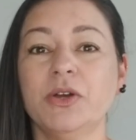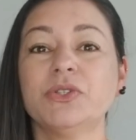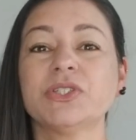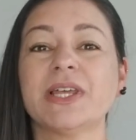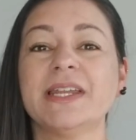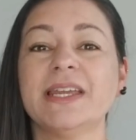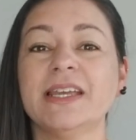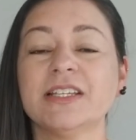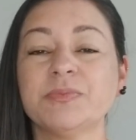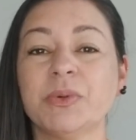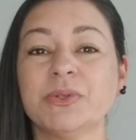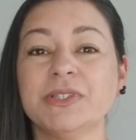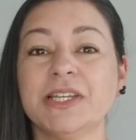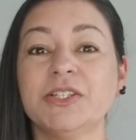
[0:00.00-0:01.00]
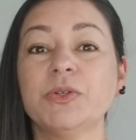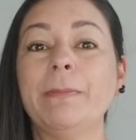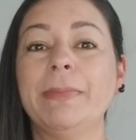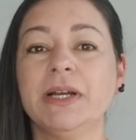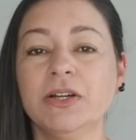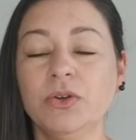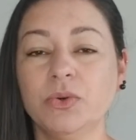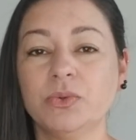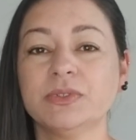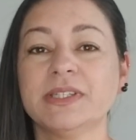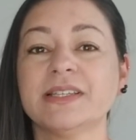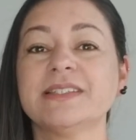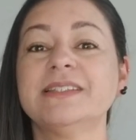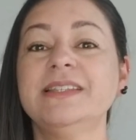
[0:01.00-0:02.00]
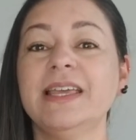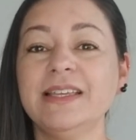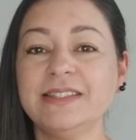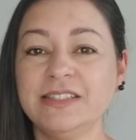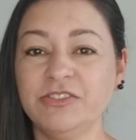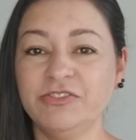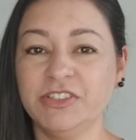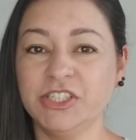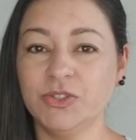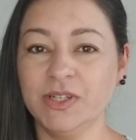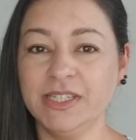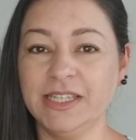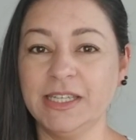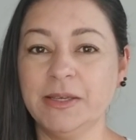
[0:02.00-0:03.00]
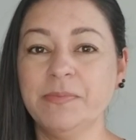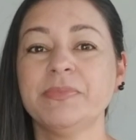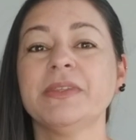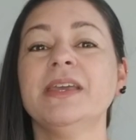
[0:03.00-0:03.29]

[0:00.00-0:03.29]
eu estarei respondendo perguntas desse vídeo aqui